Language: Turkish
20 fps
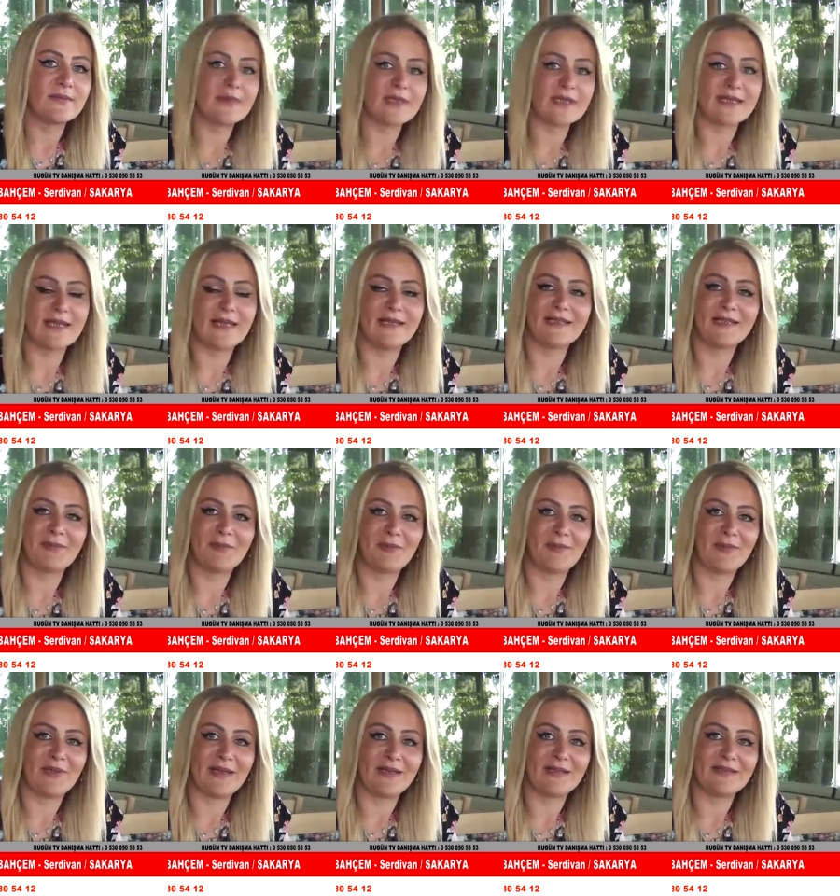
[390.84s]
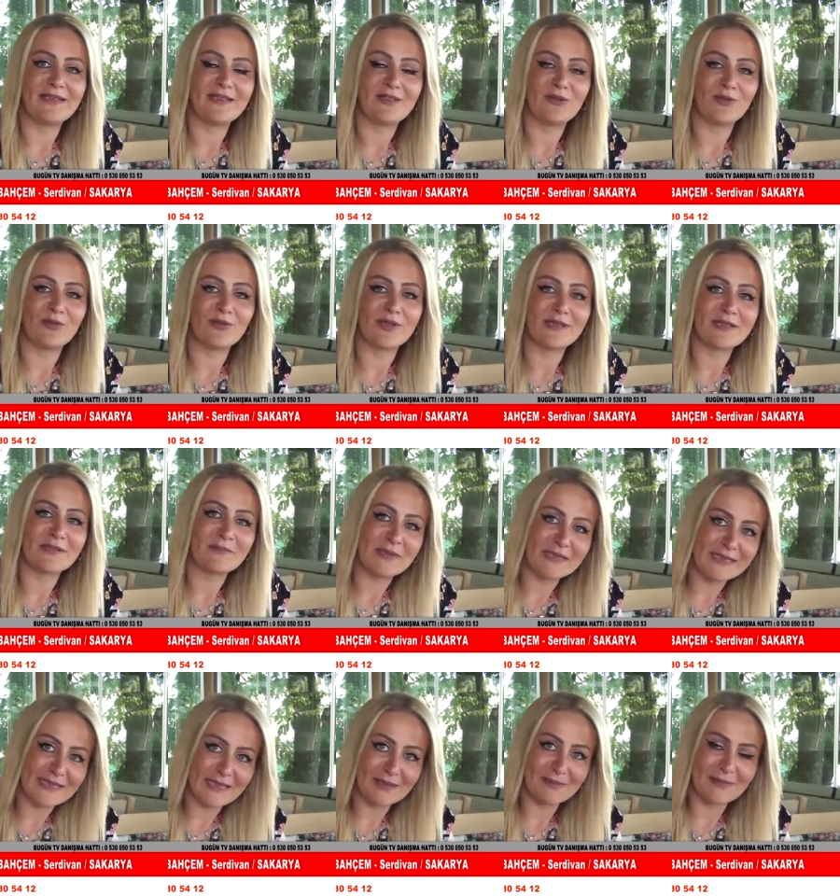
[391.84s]
Masal gibi bir yer istiyorsanız
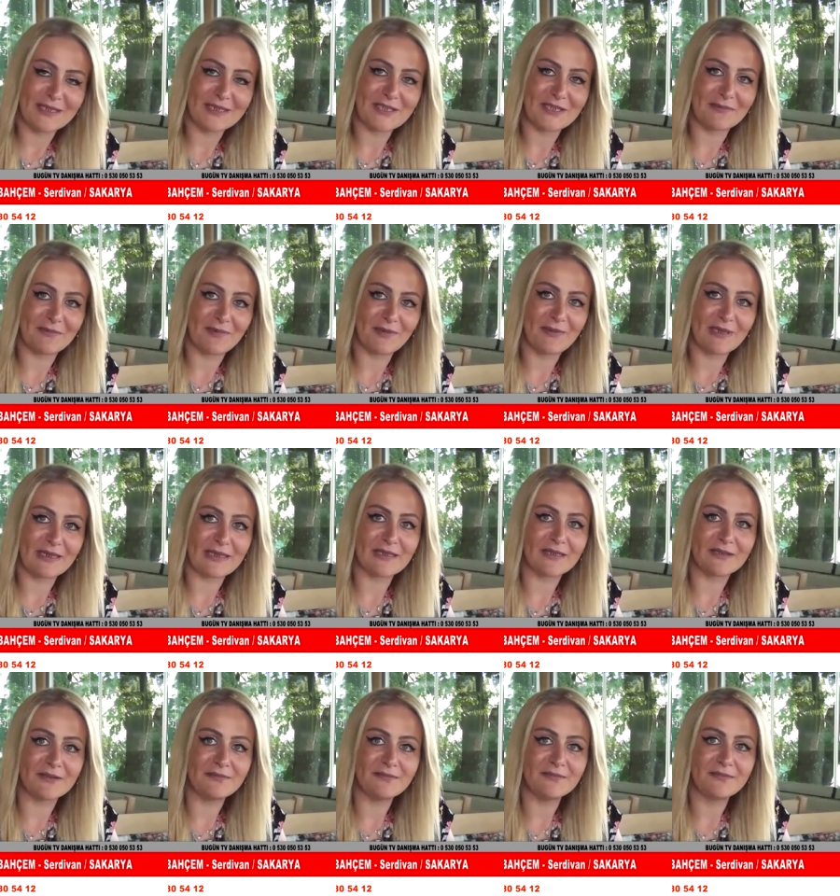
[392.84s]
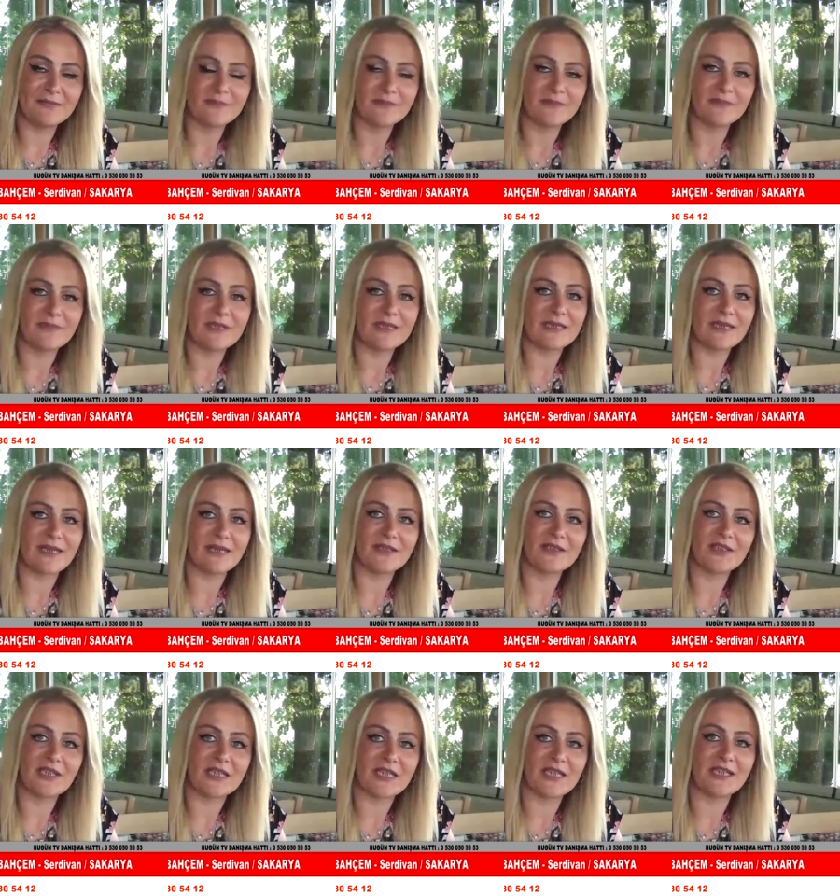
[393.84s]
masal bahçeme beklerim. Biz
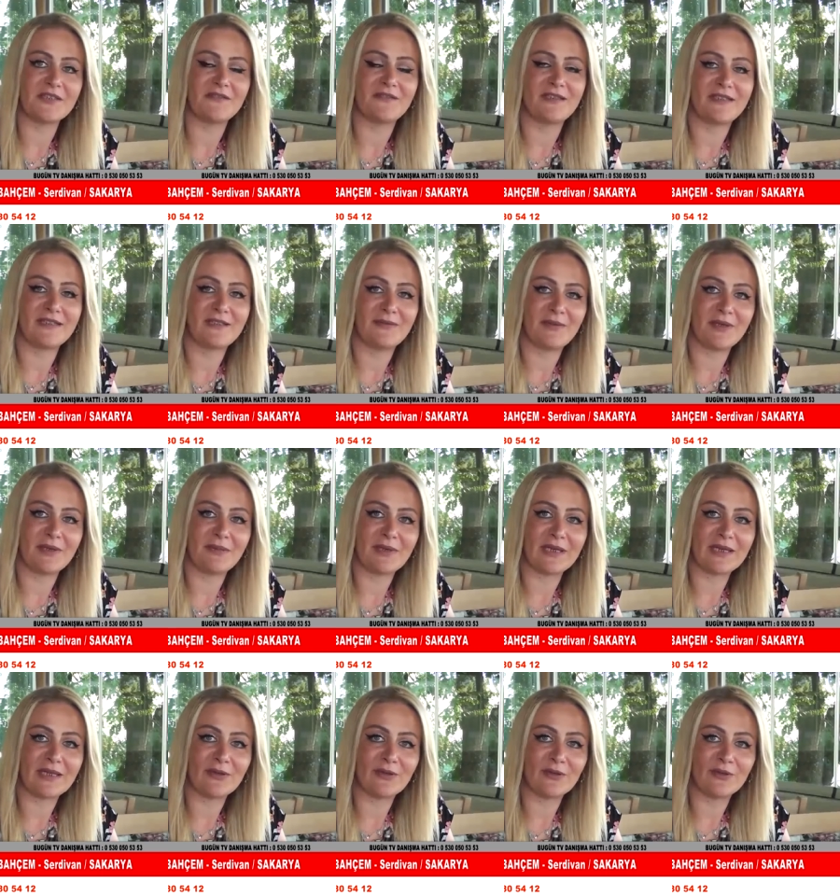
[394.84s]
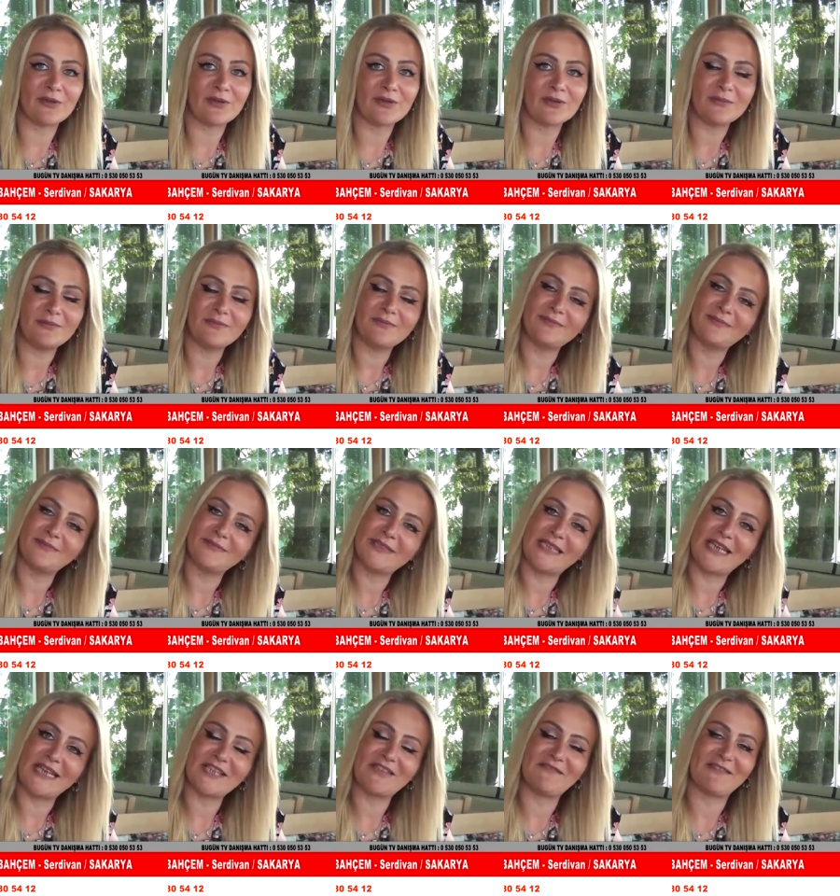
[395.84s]
sadece keşfedilmeyi bekliyoruz.
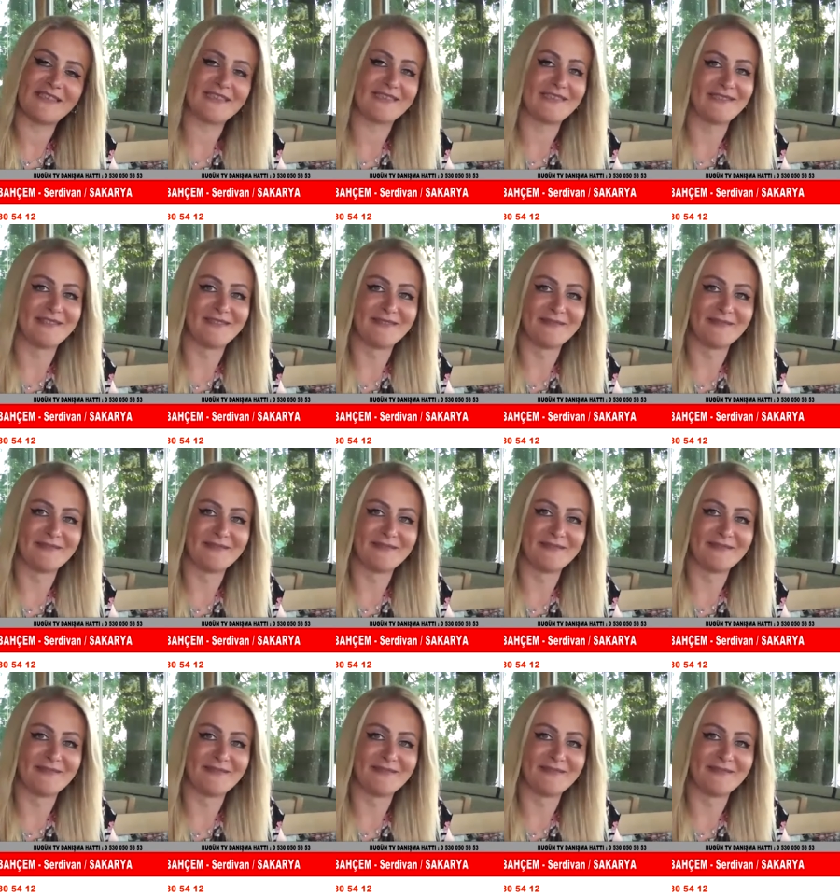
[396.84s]
Keşfedin.